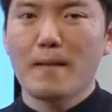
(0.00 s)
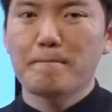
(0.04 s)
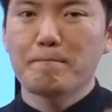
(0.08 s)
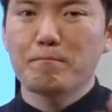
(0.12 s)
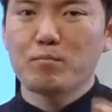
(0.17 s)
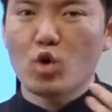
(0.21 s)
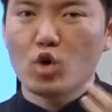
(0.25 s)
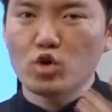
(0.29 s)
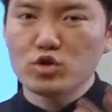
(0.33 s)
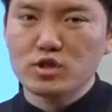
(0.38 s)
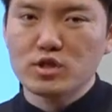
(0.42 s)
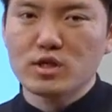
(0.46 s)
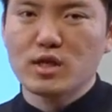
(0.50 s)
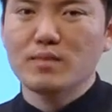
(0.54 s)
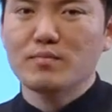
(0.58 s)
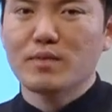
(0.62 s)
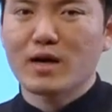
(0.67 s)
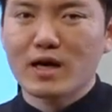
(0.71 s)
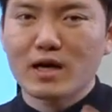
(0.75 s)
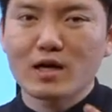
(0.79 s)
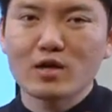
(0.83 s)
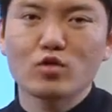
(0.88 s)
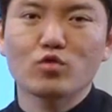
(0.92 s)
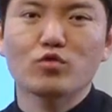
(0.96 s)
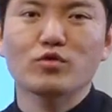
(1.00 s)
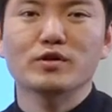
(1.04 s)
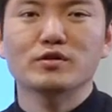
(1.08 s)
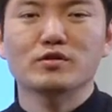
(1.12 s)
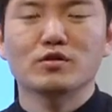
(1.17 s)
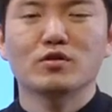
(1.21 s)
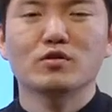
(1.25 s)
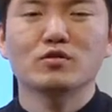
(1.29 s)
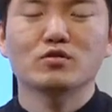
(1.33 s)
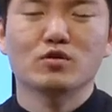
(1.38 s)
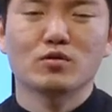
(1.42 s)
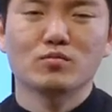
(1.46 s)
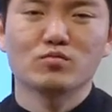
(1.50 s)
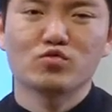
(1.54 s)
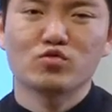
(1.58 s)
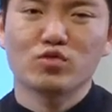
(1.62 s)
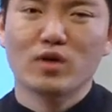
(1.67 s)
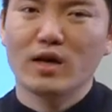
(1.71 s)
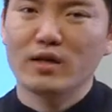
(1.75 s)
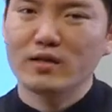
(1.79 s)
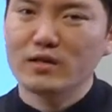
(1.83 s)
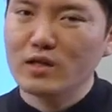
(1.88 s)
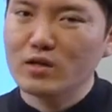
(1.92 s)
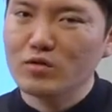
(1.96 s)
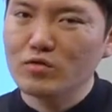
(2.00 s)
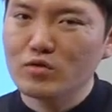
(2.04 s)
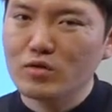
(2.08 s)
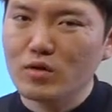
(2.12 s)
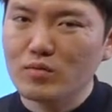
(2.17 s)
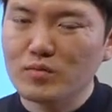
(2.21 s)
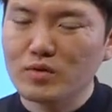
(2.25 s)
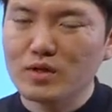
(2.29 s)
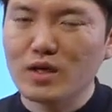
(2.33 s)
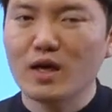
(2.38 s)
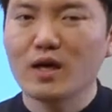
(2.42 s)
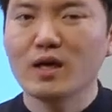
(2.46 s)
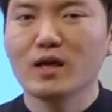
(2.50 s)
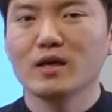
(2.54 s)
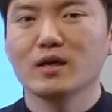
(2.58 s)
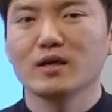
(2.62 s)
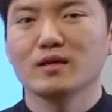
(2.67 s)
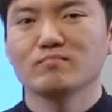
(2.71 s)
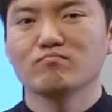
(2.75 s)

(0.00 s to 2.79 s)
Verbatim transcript: 멋있게 말하려고 해서 점수가 안 나오는 겁니다.